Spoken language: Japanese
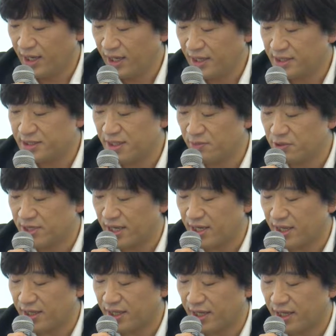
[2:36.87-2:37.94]
いつでも全
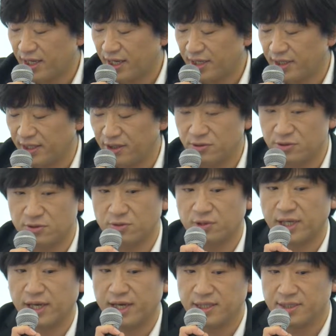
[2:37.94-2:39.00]
言撤回ができる状
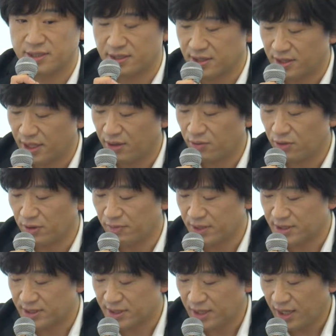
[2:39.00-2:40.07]
態が続いておりま
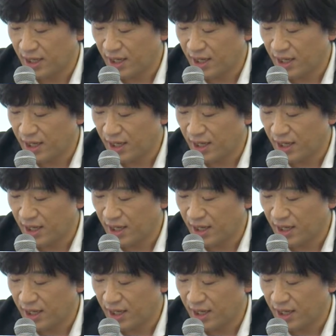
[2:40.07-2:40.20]
す。